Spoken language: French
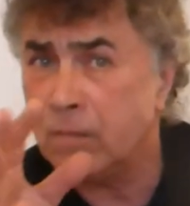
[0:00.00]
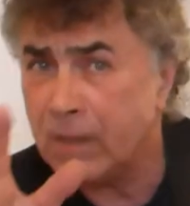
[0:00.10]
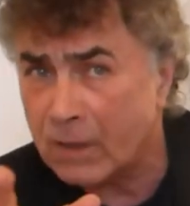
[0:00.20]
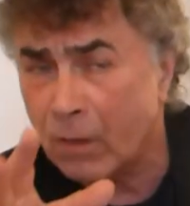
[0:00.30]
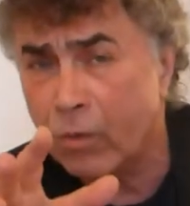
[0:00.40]

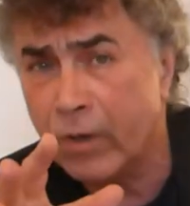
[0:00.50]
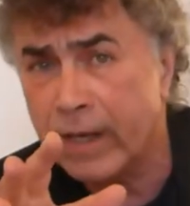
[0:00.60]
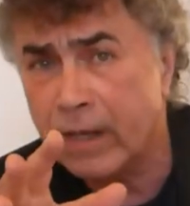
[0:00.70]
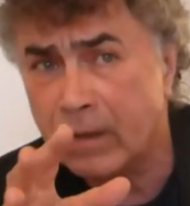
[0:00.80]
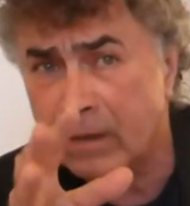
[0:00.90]
il
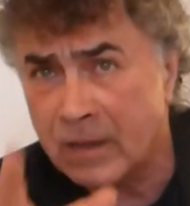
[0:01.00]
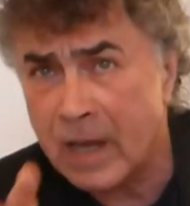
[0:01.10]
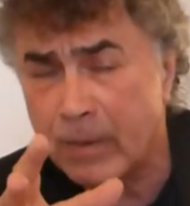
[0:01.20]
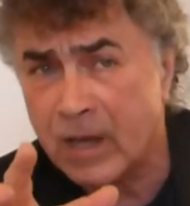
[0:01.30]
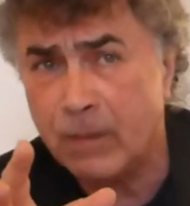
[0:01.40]
semblerait,
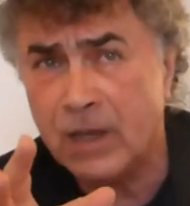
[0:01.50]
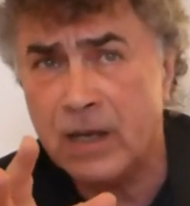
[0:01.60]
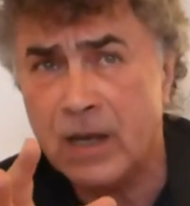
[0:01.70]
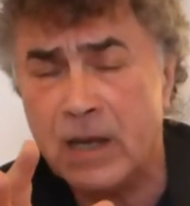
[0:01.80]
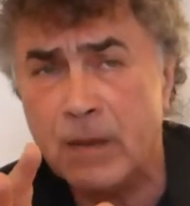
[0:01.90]
d'après
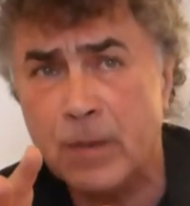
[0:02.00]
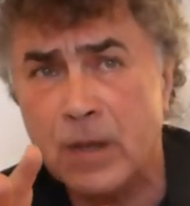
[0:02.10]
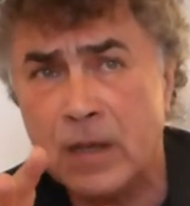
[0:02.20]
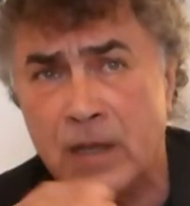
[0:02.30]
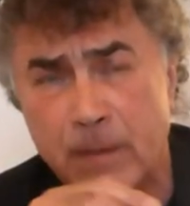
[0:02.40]

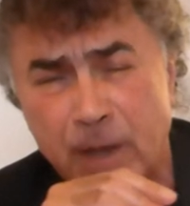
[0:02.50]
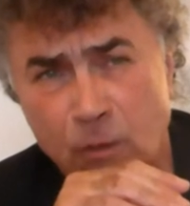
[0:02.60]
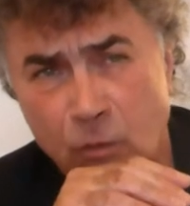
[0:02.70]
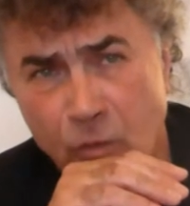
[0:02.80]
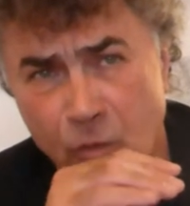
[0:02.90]
Milgram et d'après
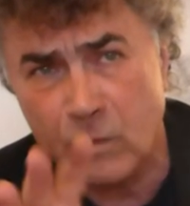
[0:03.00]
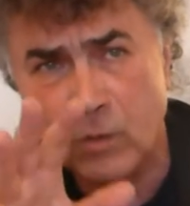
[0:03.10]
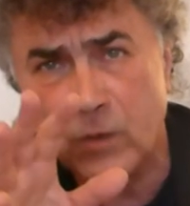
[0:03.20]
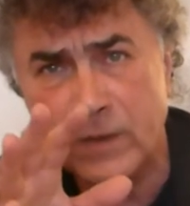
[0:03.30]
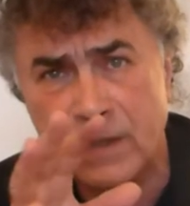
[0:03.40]
de
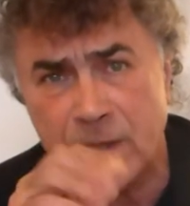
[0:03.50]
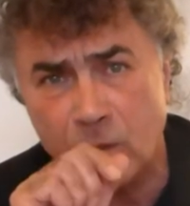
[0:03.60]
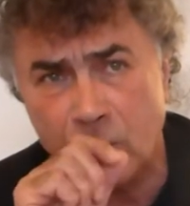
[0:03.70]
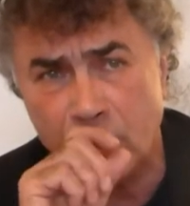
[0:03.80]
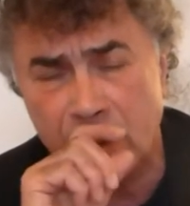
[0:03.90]
nombreuses
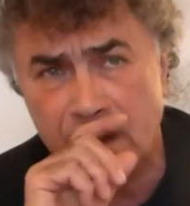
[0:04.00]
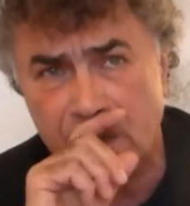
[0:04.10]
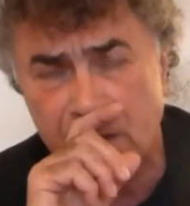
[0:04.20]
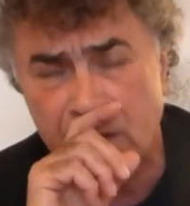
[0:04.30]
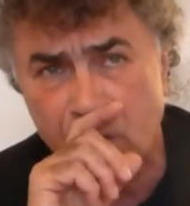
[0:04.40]
études
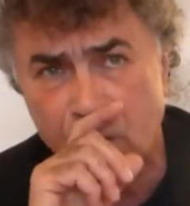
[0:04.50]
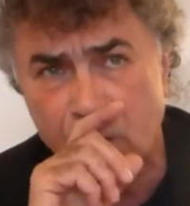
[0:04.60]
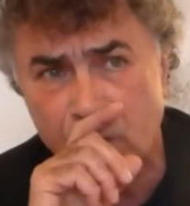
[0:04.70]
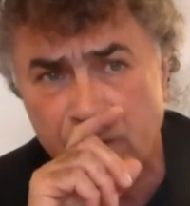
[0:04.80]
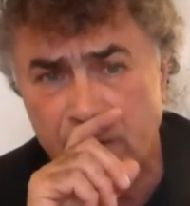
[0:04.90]
qui, qui l'ont
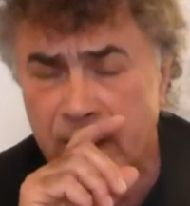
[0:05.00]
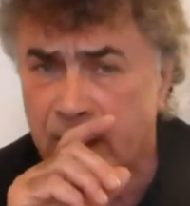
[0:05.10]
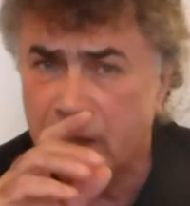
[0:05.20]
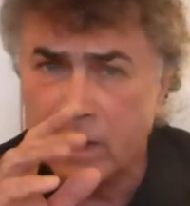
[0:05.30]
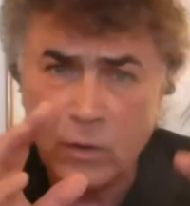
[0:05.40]
suivi,
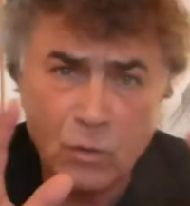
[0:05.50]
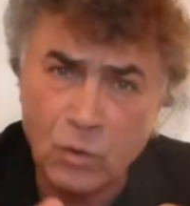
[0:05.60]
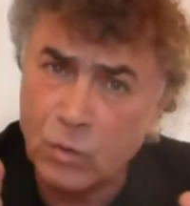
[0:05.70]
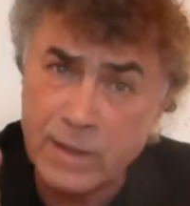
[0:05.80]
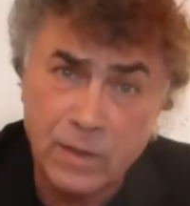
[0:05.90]
que
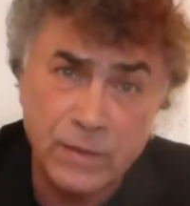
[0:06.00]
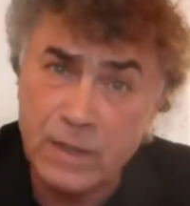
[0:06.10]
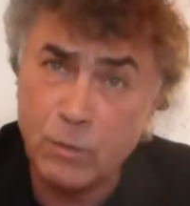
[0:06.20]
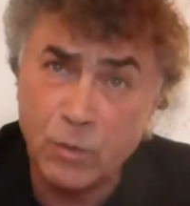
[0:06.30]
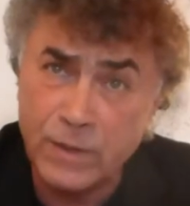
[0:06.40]

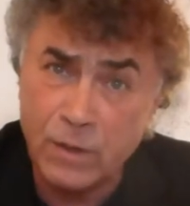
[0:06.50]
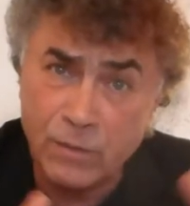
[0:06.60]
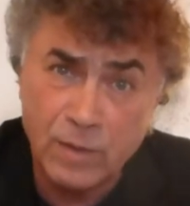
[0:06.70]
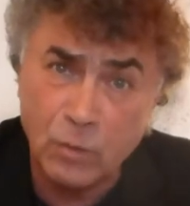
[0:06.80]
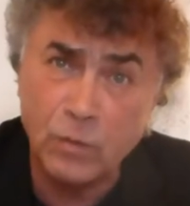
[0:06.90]
70%
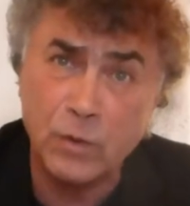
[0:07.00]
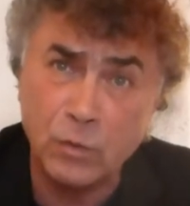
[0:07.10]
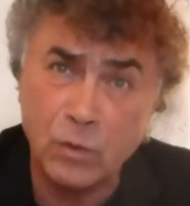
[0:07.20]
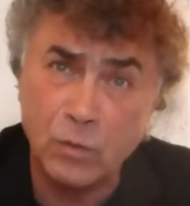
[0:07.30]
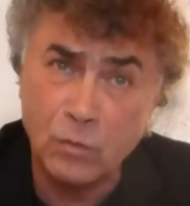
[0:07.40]
environ d'entre